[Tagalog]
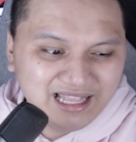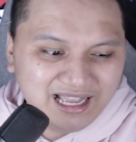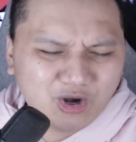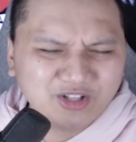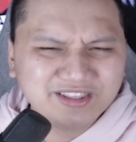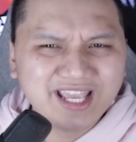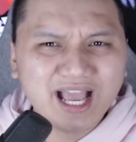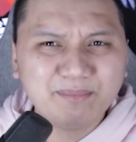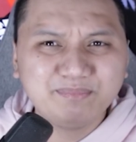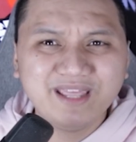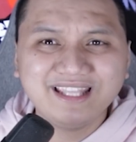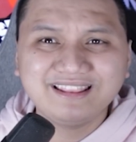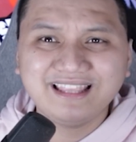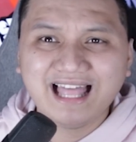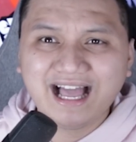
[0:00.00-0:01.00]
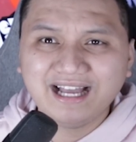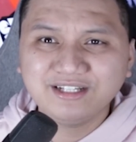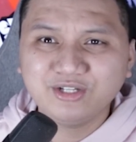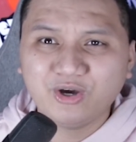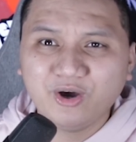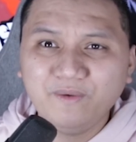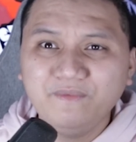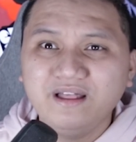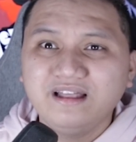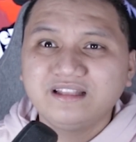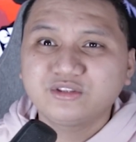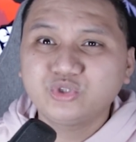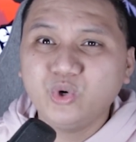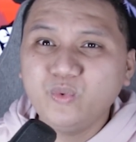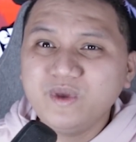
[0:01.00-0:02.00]
Konting update lang, no?
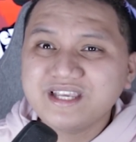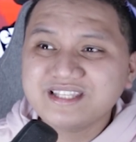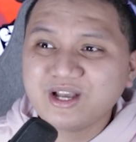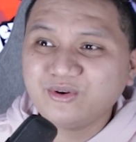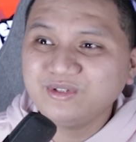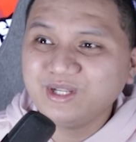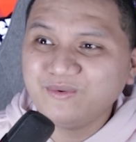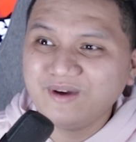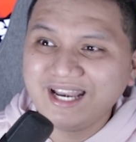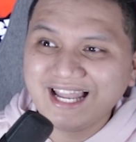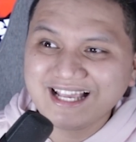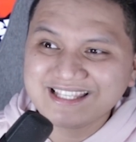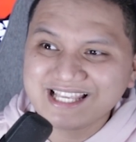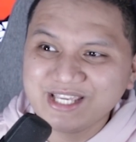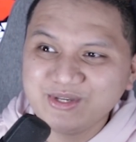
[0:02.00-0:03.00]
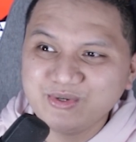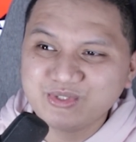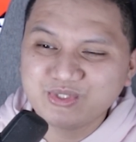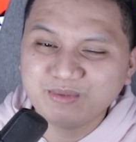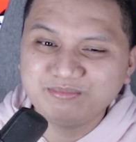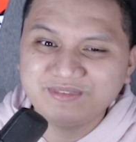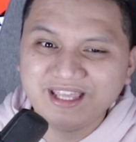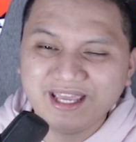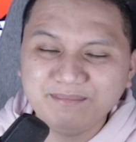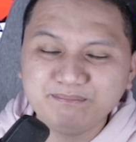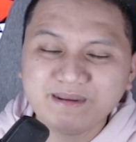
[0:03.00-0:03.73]
Two weeks ako nawala sa YouTube din.